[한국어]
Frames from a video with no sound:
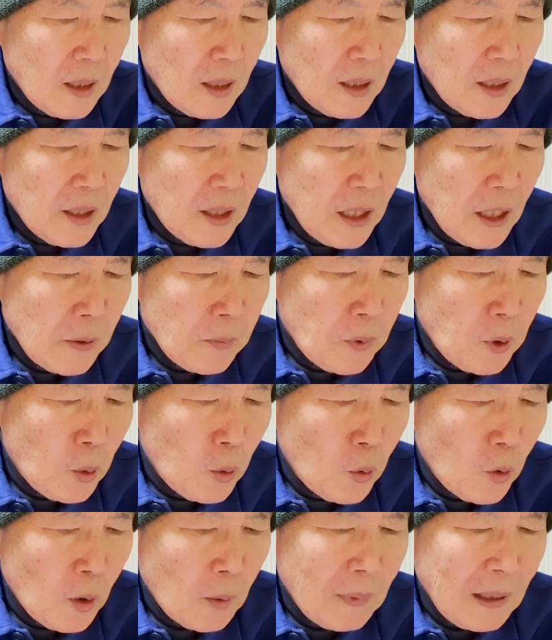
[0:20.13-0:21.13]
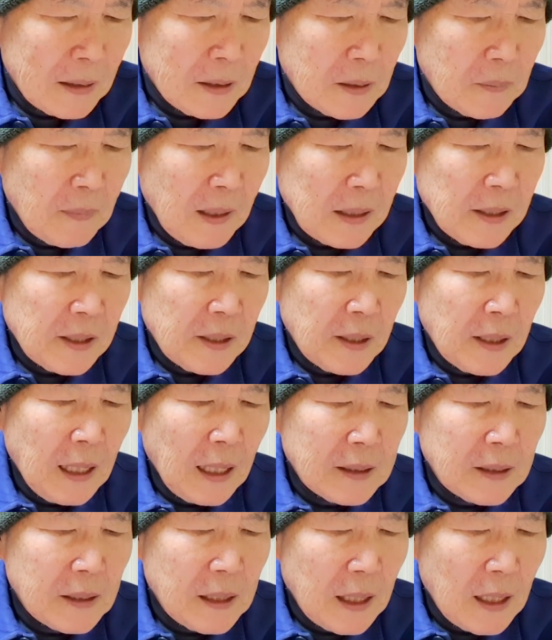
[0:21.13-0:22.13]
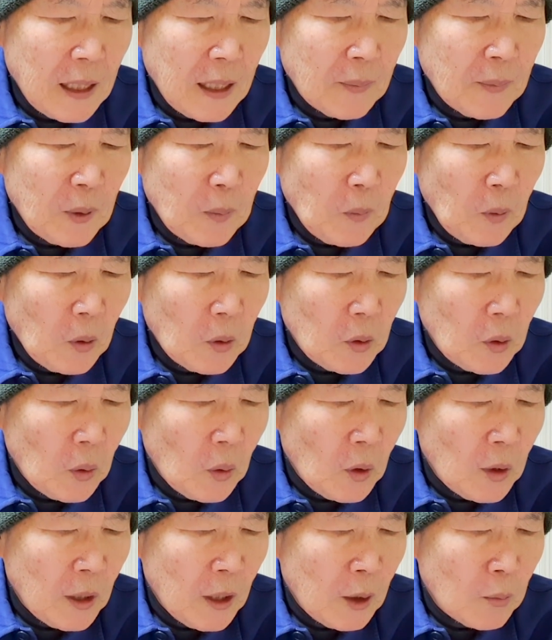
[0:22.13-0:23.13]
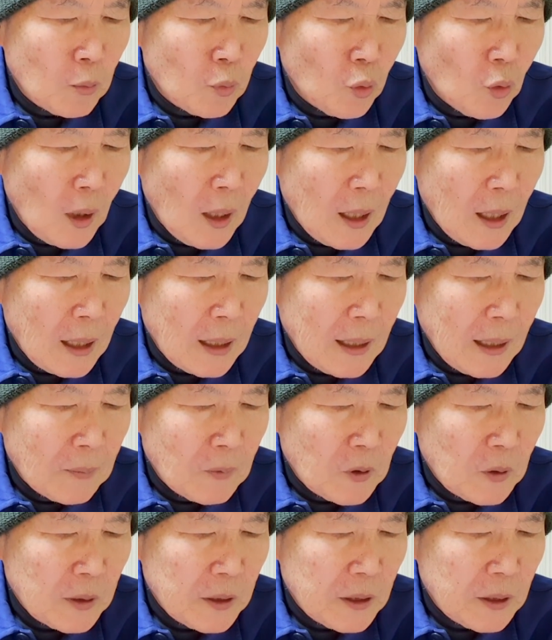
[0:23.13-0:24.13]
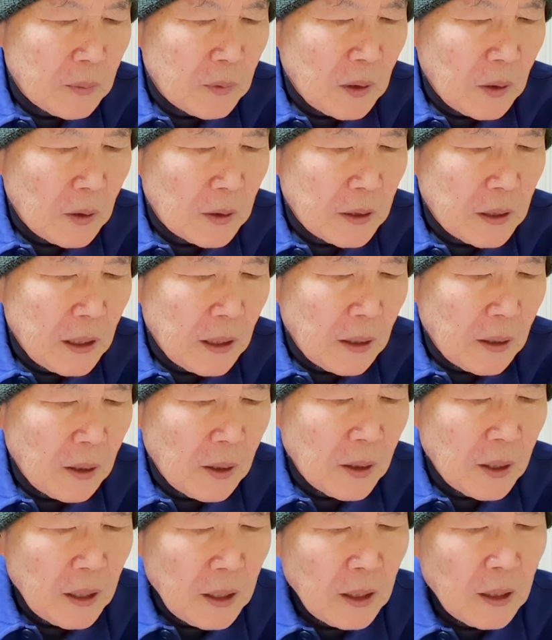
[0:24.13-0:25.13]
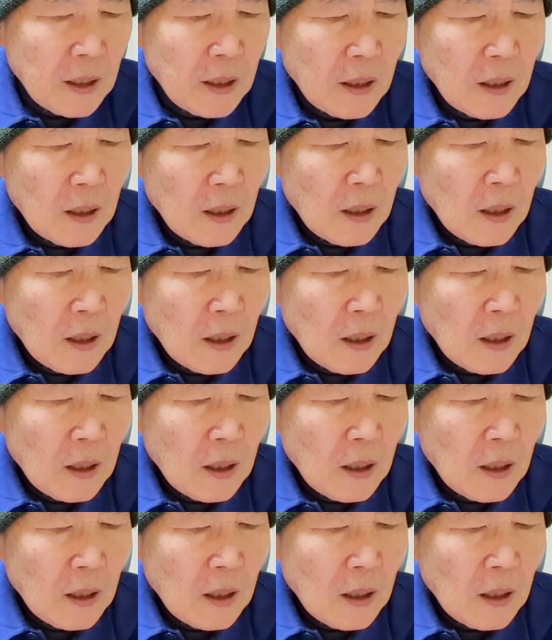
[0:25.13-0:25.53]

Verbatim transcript: 이에 비유로 말씀하시되 한 사람이 포도원에 무화과 나무를 심은 것이 있더니